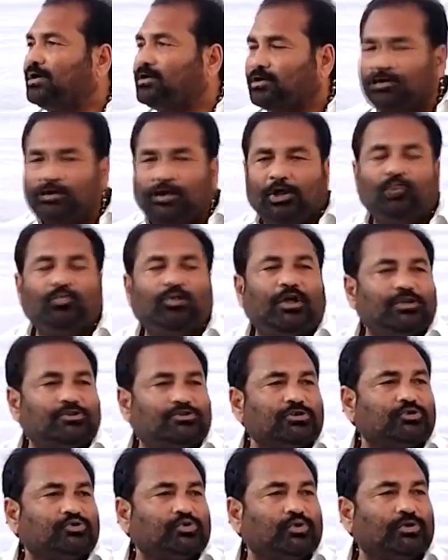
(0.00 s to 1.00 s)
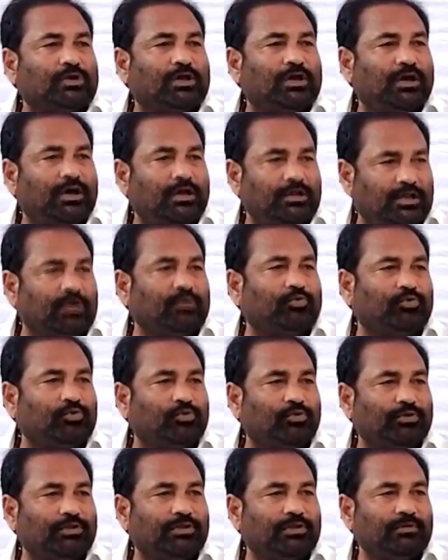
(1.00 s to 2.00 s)
నన్ను అనుమానించిన చోట నేను
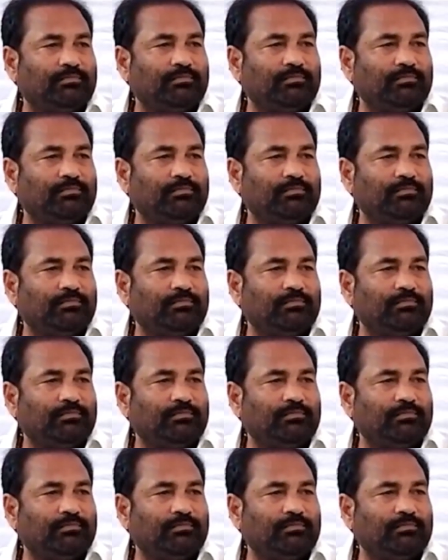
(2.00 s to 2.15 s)
ఉండకూడదు